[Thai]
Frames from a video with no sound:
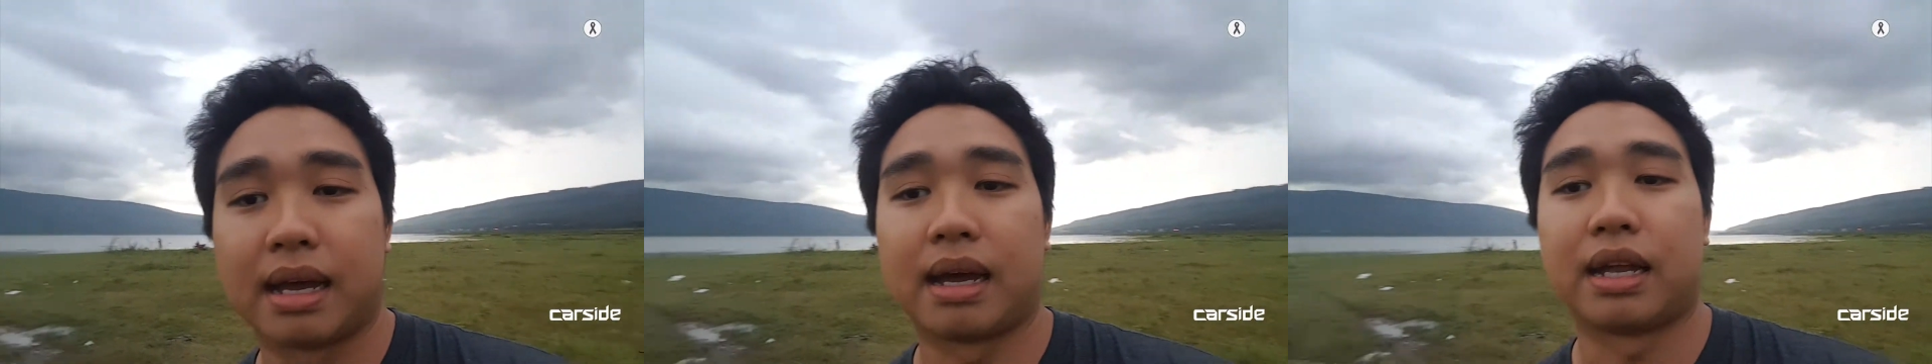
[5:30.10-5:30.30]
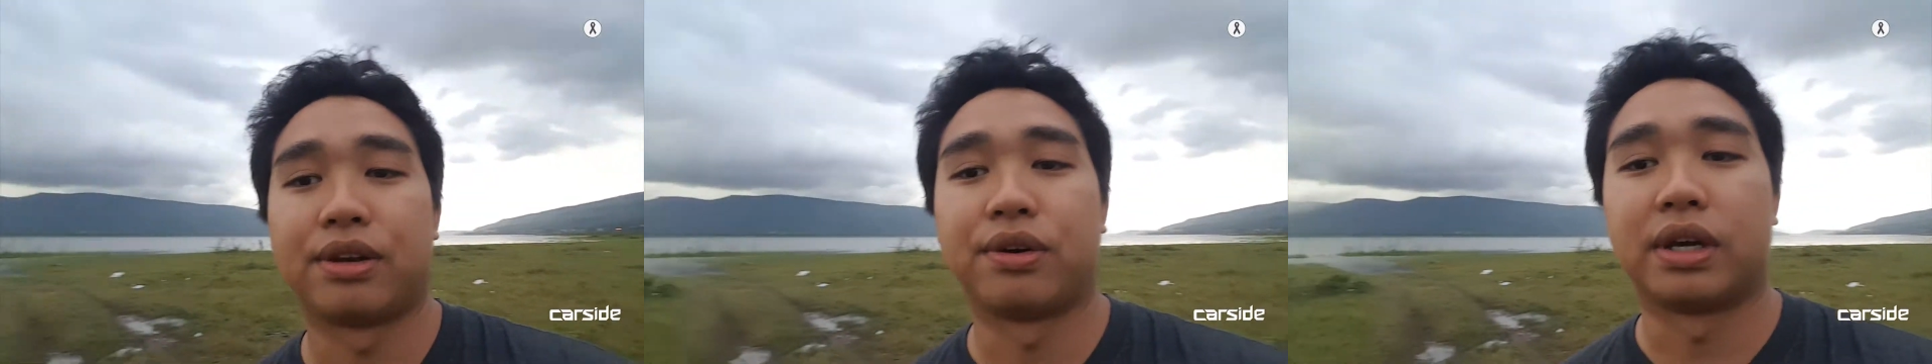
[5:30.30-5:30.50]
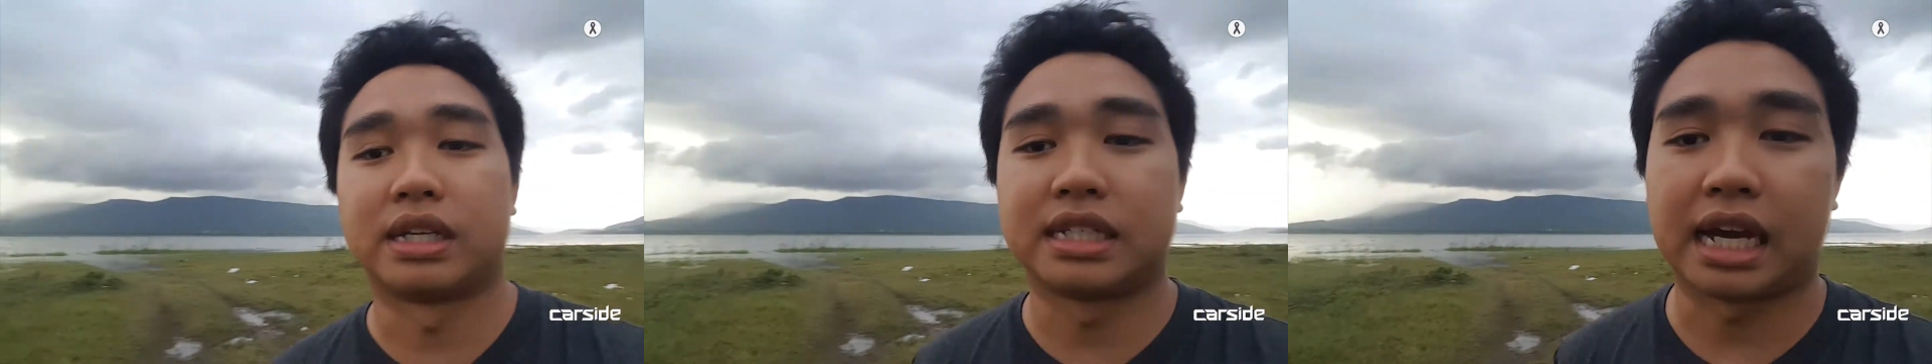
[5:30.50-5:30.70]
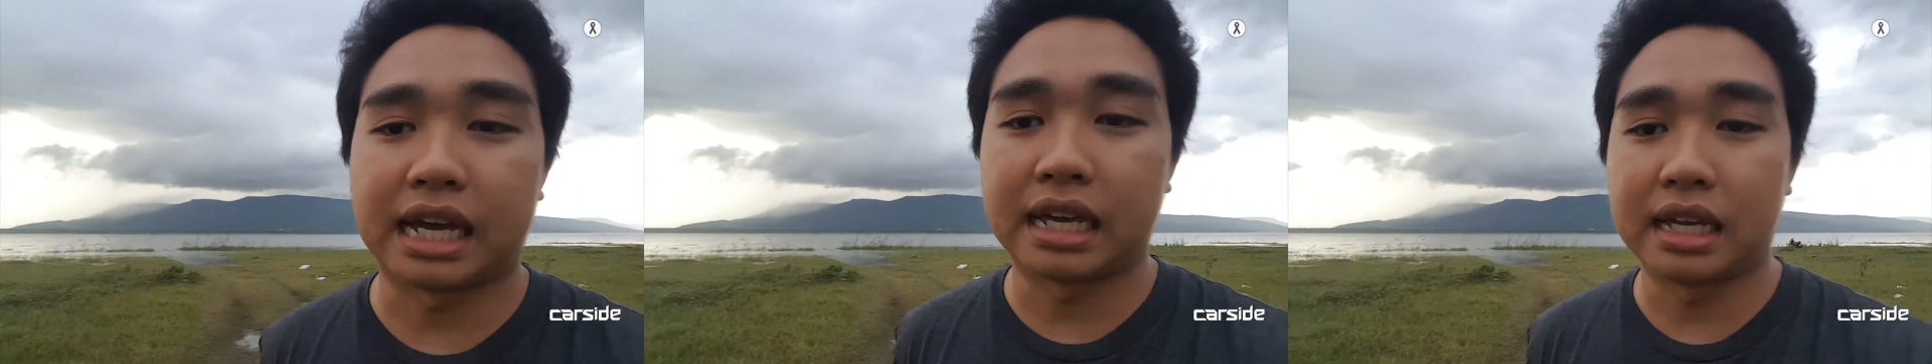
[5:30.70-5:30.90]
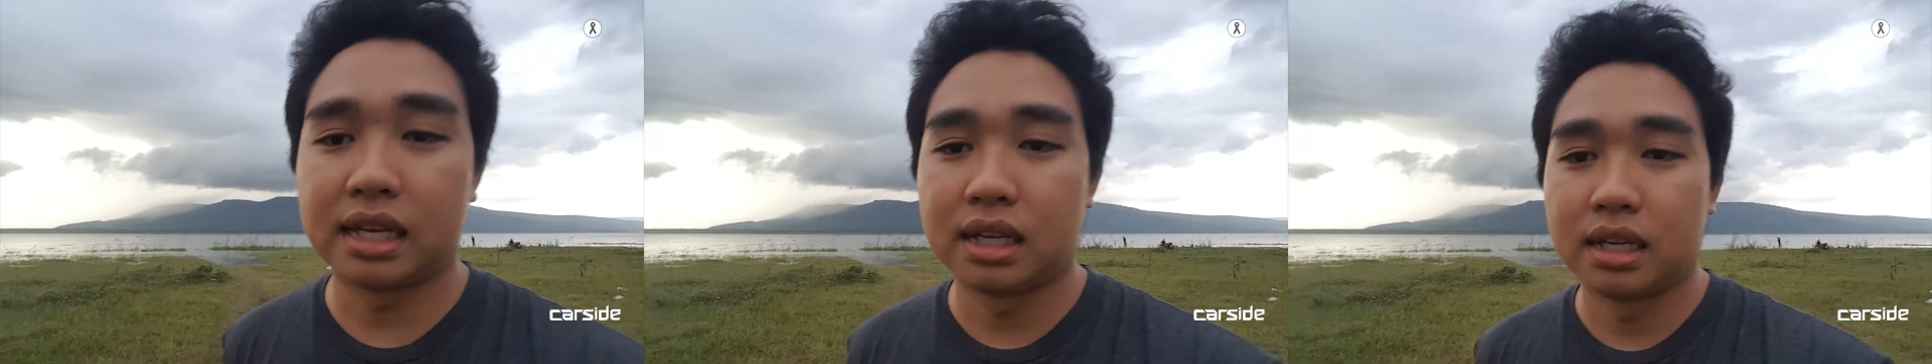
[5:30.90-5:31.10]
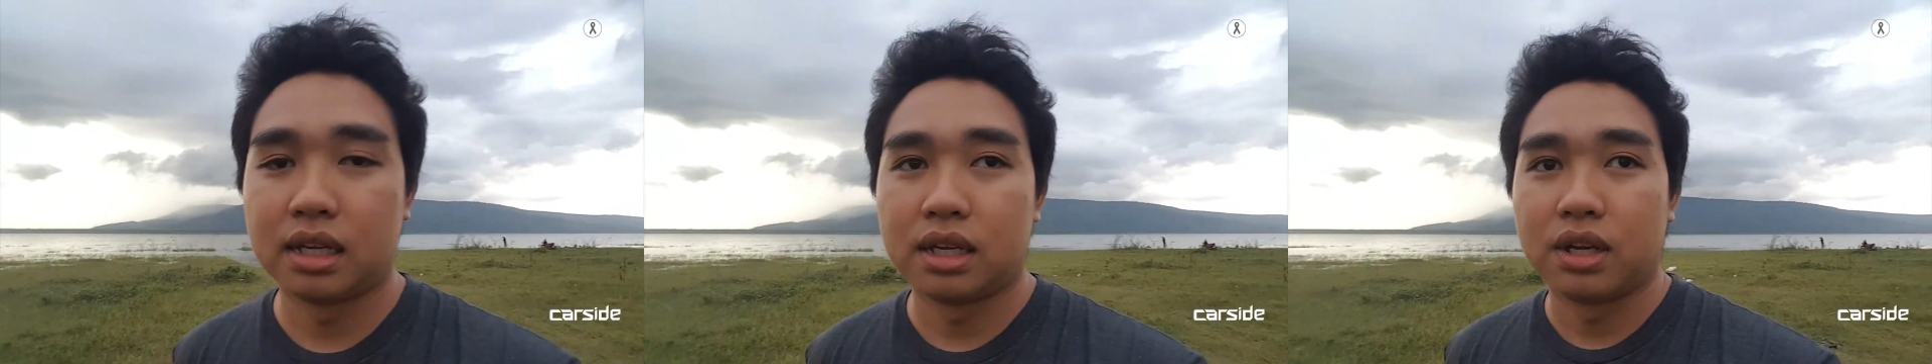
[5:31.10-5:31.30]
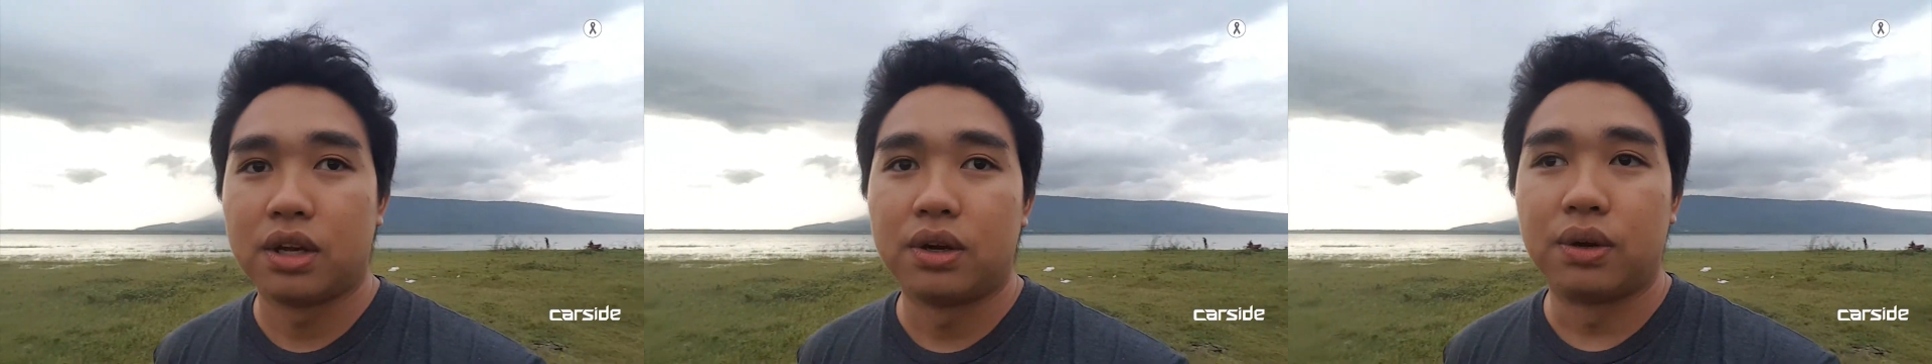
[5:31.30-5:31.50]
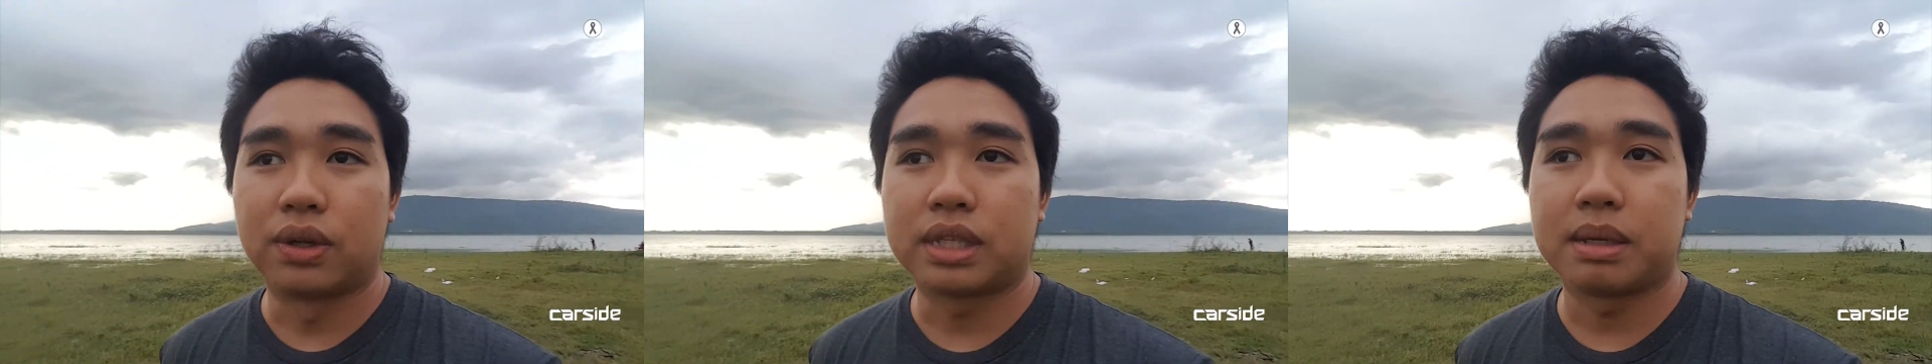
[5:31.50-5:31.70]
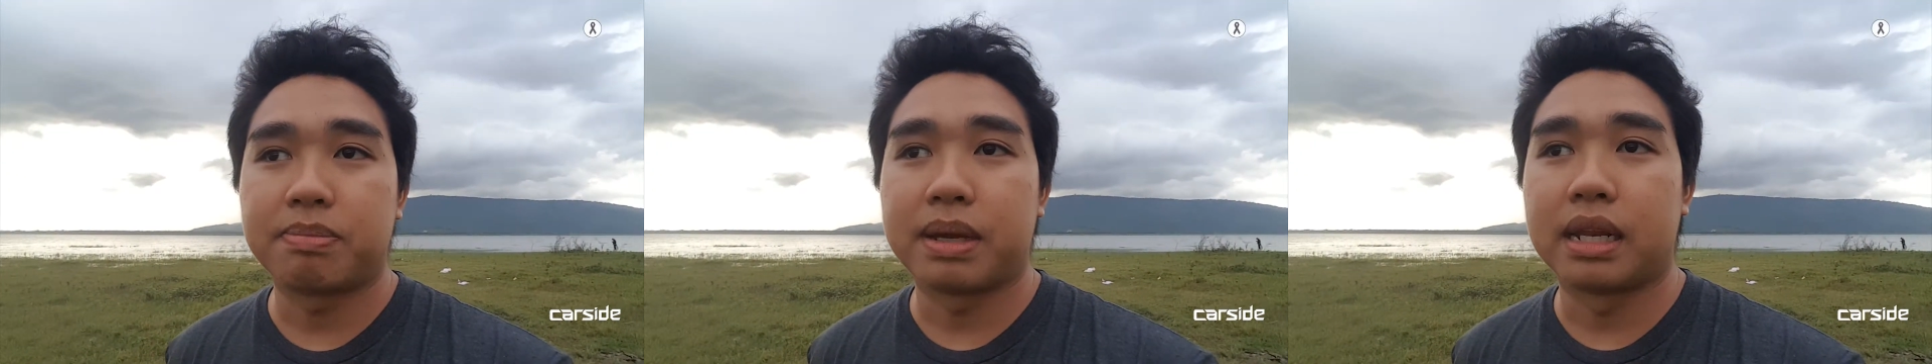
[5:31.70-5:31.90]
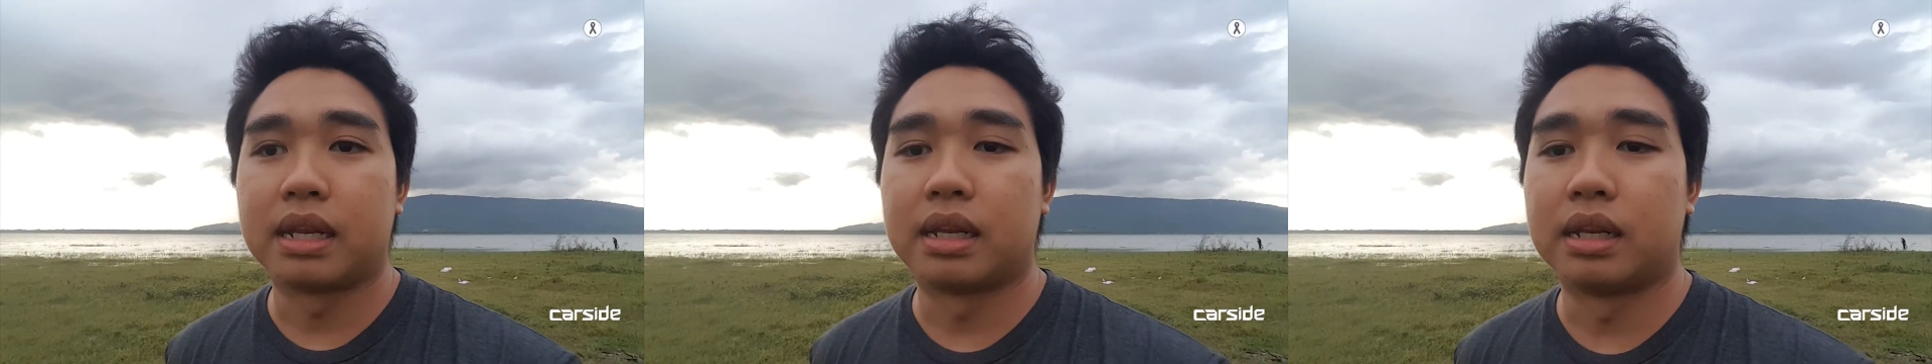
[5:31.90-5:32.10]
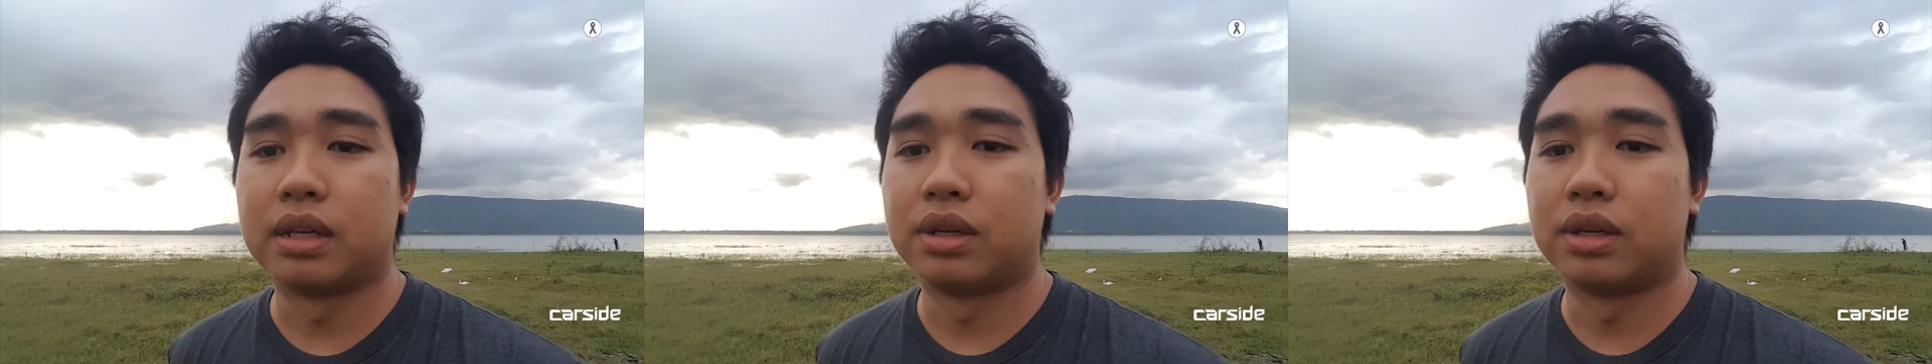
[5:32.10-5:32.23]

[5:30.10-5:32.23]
มาโดยใช้รถที่เป็น